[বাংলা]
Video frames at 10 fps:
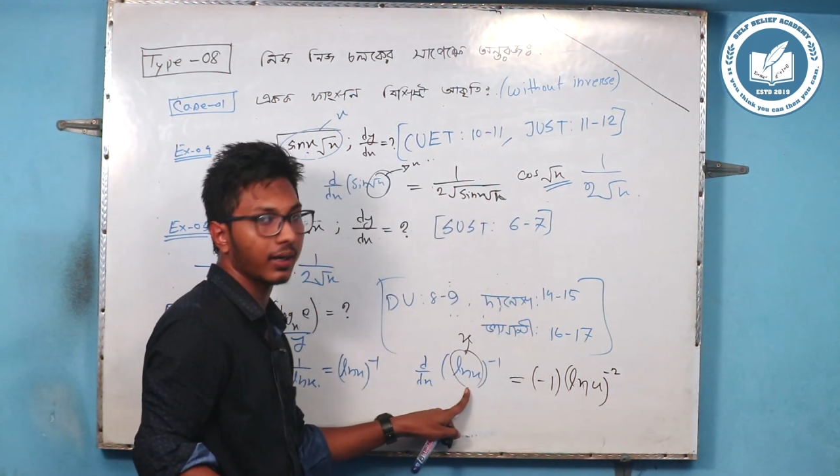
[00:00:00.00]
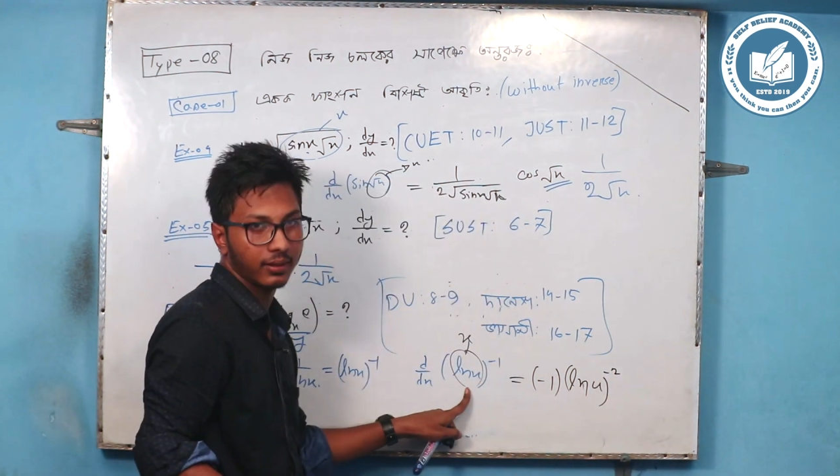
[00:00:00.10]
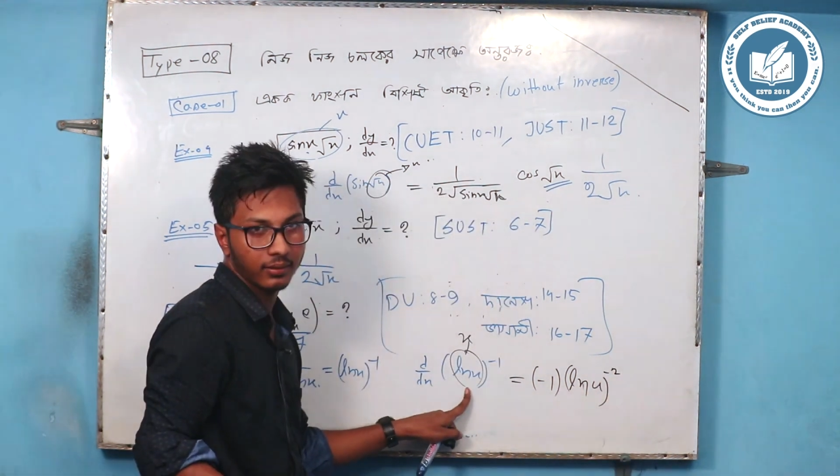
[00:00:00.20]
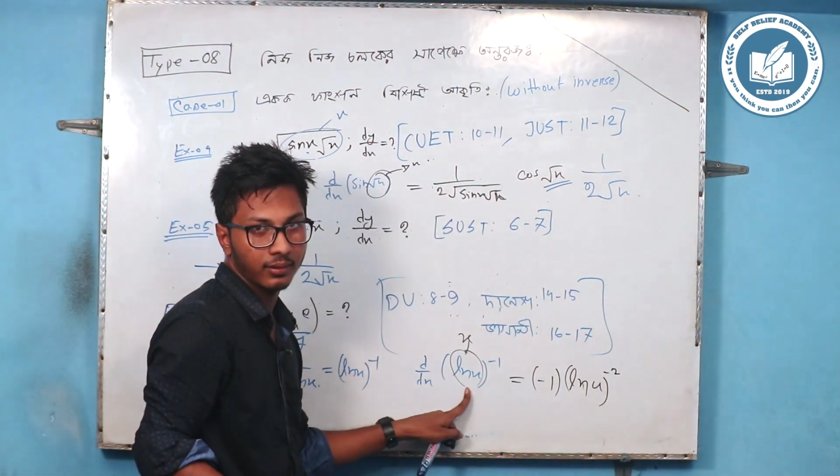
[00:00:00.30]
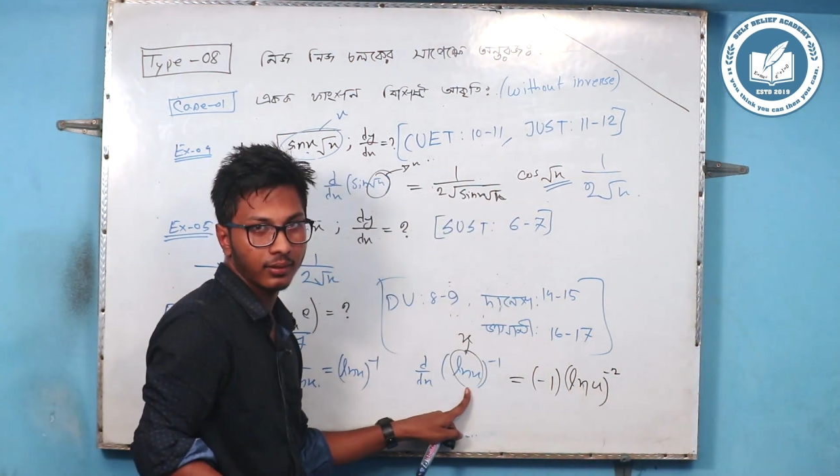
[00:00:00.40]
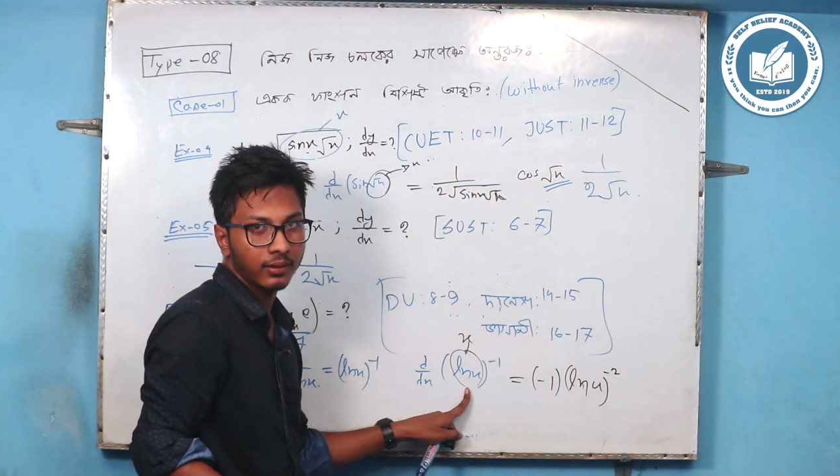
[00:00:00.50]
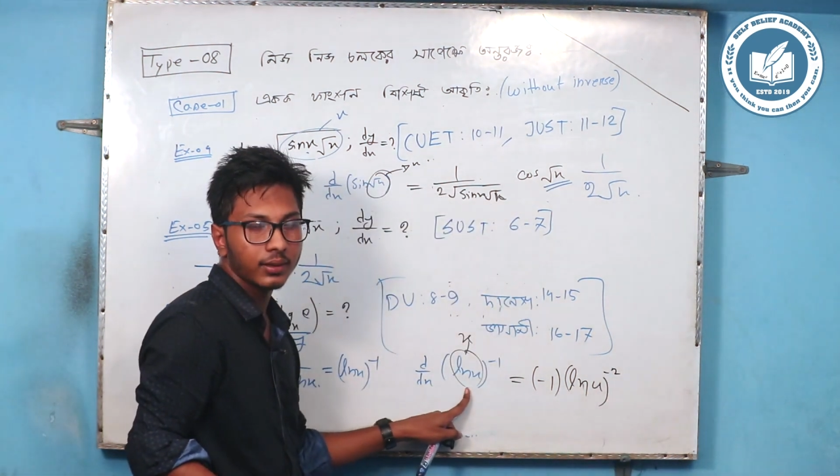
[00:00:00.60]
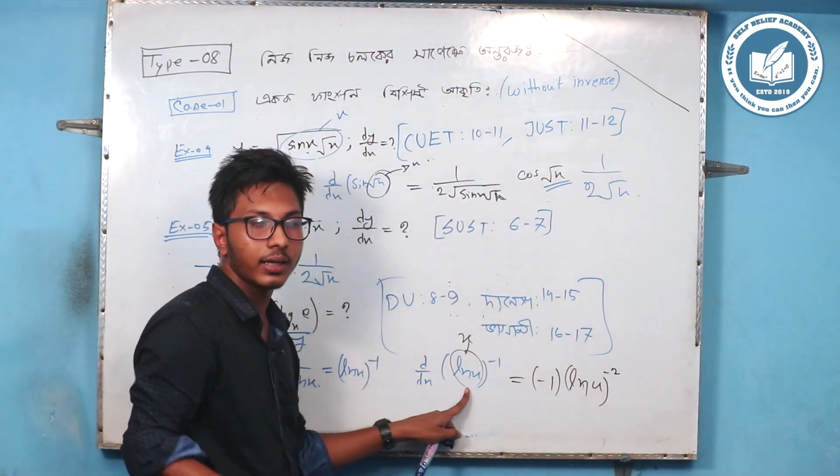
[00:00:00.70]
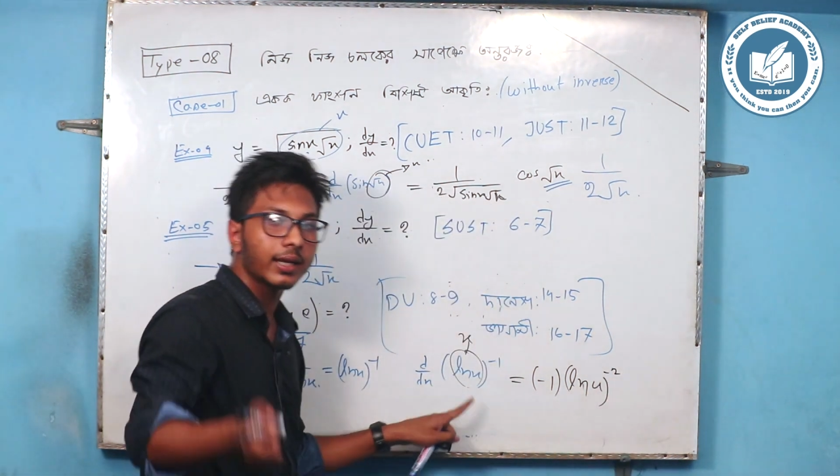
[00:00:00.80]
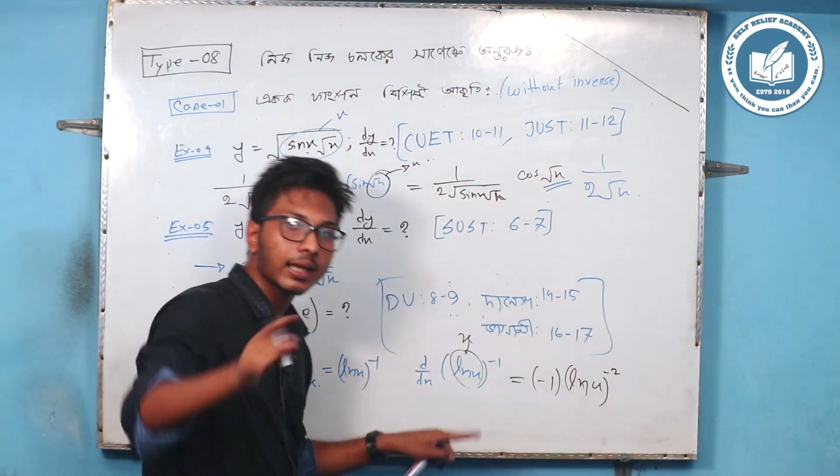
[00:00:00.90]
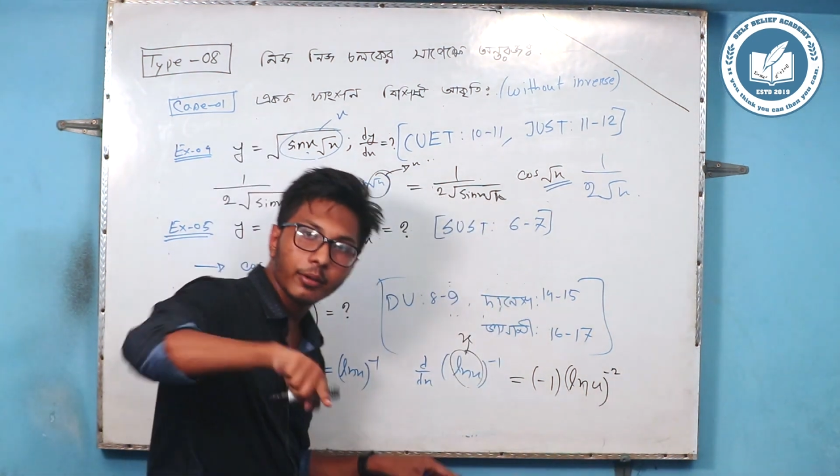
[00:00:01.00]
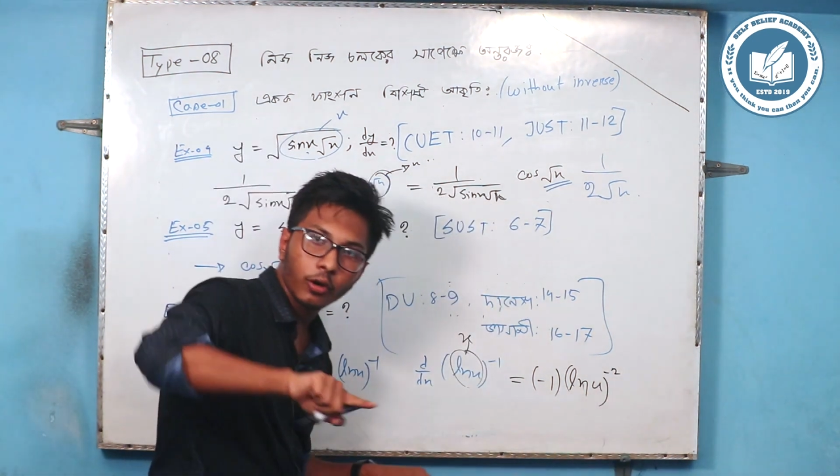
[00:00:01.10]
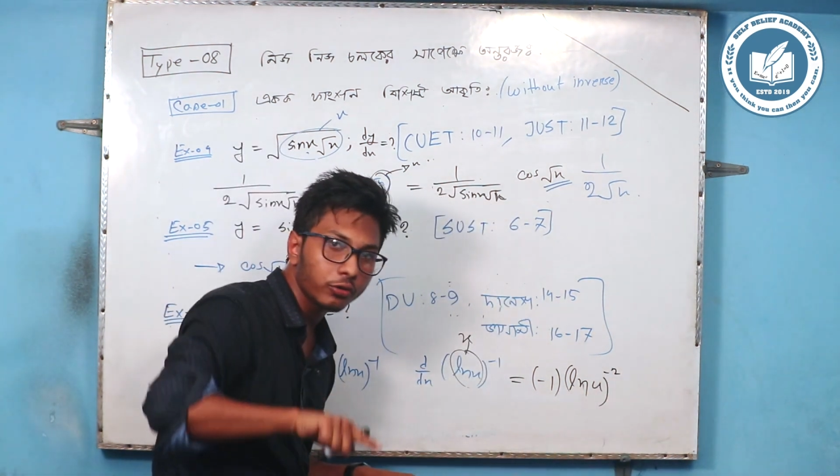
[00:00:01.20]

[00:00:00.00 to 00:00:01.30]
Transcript: না তাহলে এটাকে আবার